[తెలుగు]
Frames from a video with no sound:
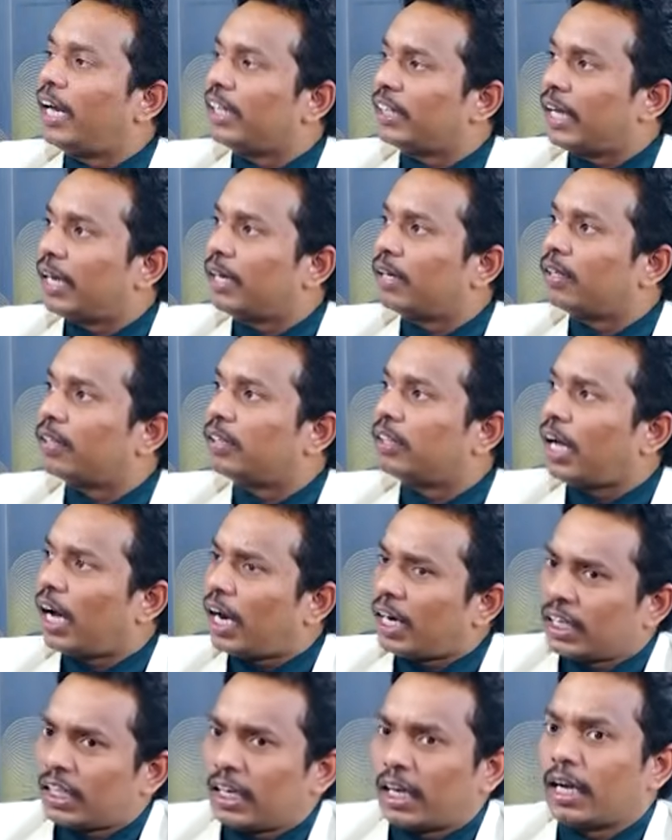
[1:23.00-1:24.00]
అయితే
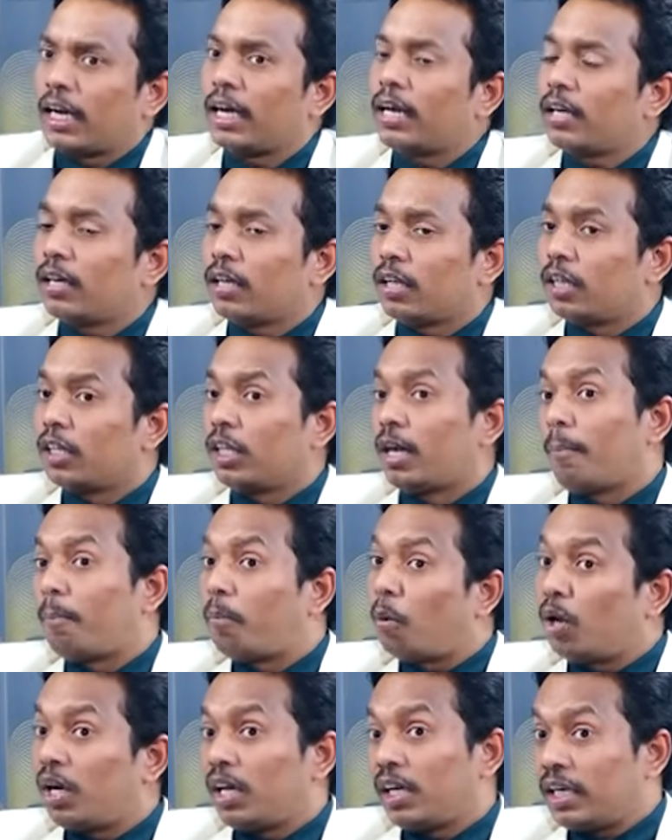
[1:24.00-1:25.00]
దానికి
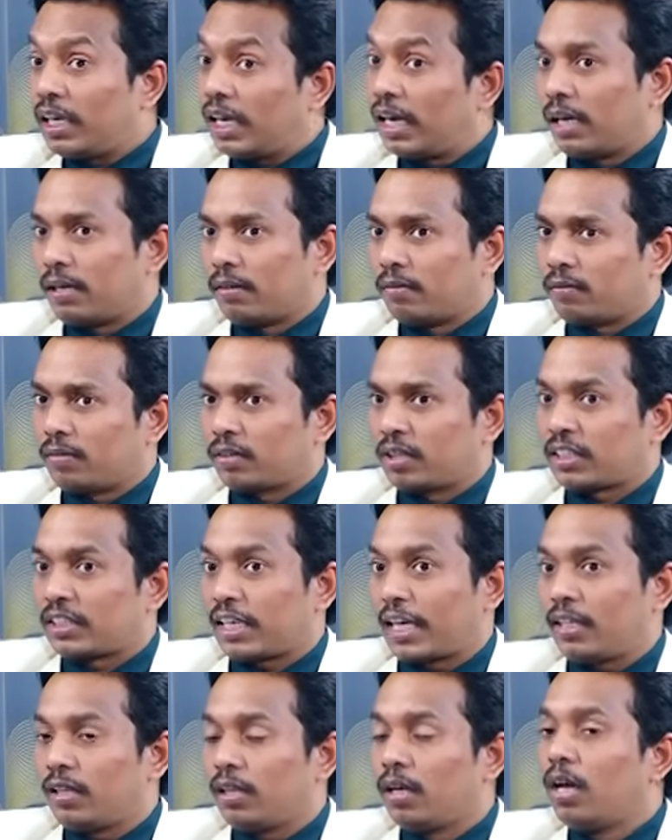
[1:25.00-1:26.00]
నెపోలియన్ హిల్ ద
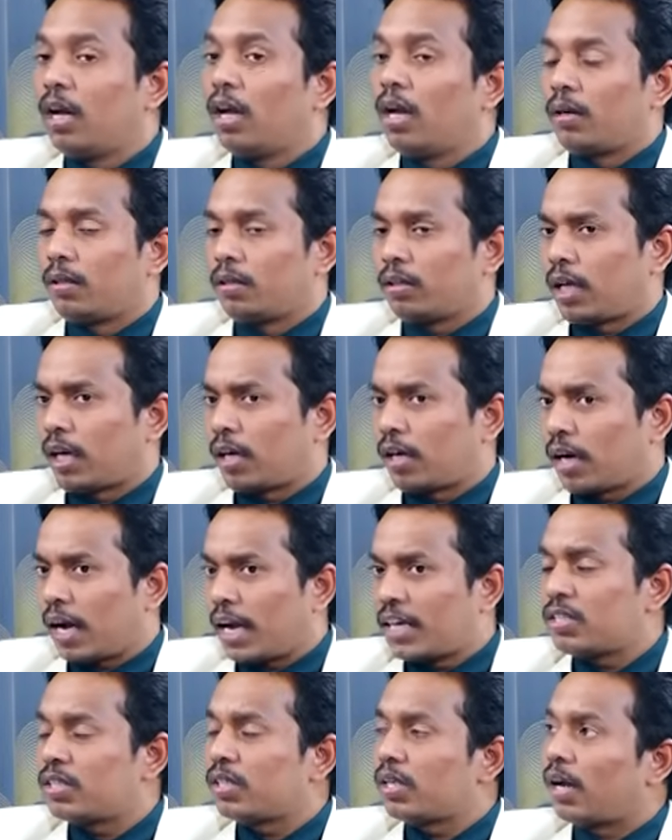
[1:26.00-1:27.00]
సైన్ తను
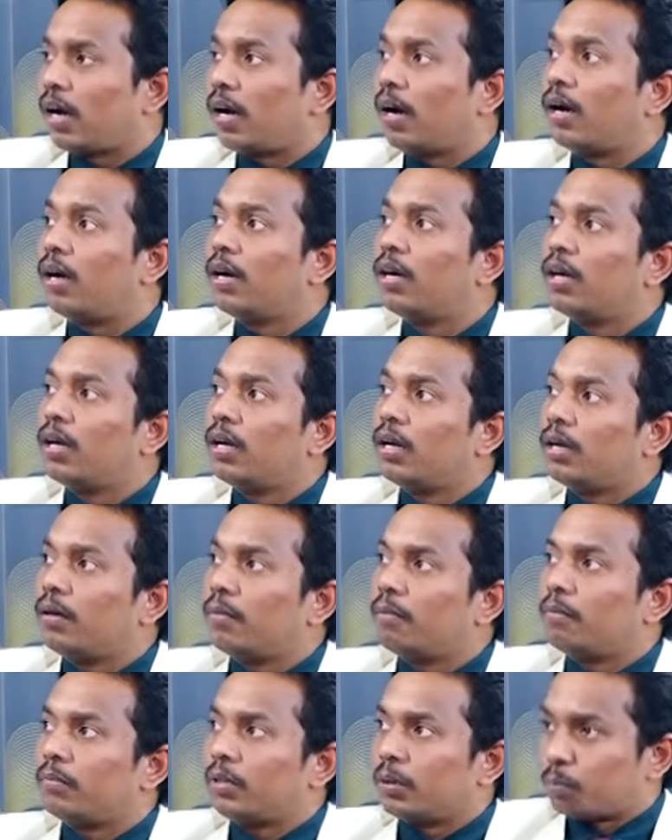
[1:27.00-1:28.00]
రాసిన
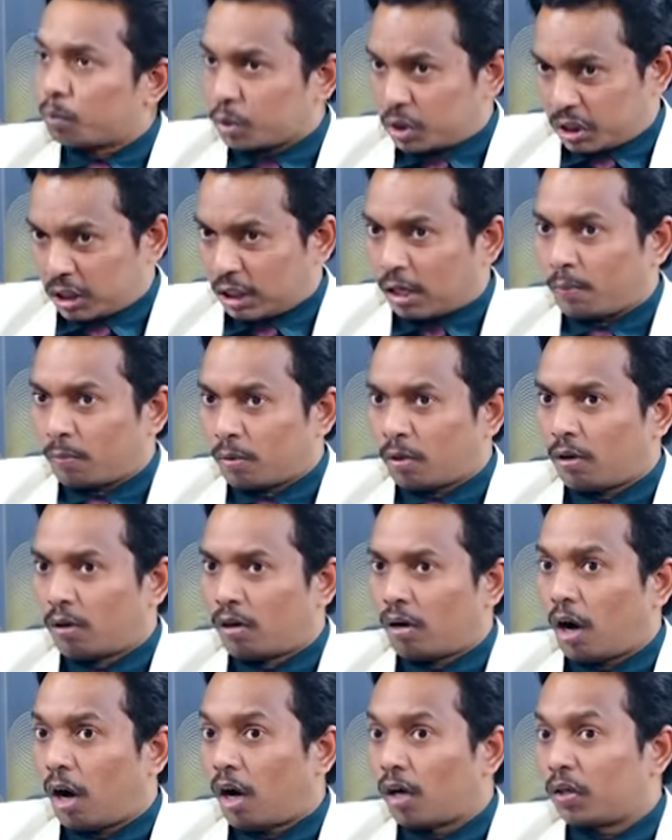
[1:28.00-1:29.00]
పుస్తకంలో
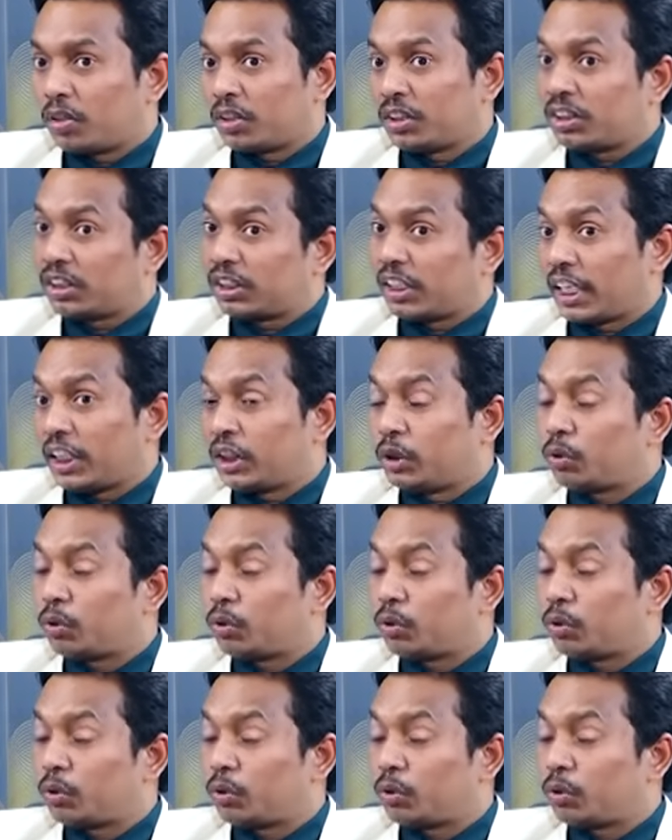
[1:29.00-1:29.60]
ఆలోచించండి